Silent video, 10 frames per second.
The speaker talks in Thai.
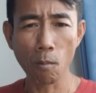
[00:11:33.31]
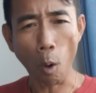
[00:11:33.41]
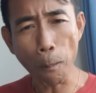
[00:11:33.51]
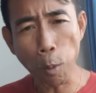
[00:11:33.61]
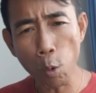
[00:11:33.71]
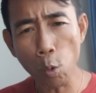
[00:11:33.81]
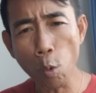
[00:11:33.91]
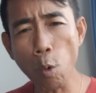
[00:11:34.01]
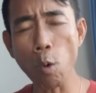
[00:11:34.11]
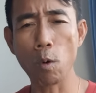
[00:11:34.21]
พบผู้
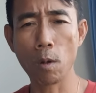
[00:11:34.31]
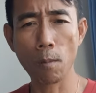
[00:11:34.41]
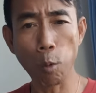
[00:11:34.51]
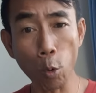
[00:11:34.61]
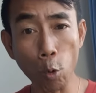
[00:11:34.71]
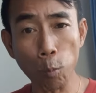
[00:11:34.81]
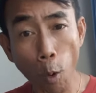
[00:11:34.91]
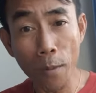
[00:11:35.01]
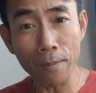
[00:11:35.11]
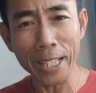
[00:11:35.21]
รู้ผู้รู้ผู้
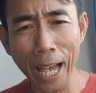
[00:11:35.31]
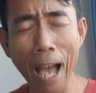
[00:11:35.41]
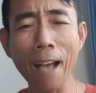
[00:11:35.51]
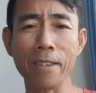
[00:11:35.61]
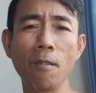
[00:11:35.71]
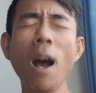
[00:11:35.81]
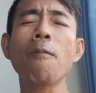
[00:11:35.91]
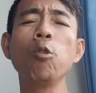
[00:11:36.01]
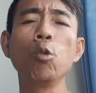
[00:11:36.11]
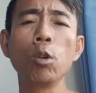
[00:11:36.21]
มีปัญญาอย่าว่า
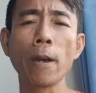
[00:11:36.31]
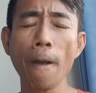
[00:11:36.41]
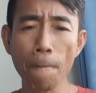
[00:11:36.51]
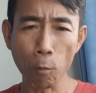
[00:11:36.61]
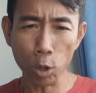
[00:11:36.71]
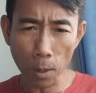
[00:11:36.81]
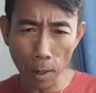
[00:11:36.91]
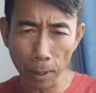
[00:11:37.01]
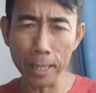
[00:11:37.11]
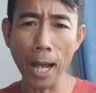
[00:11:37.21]
ผู้รู้เลย ผู้ที่มี
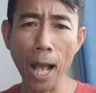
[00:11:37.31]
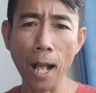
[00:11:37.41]
ปัญญา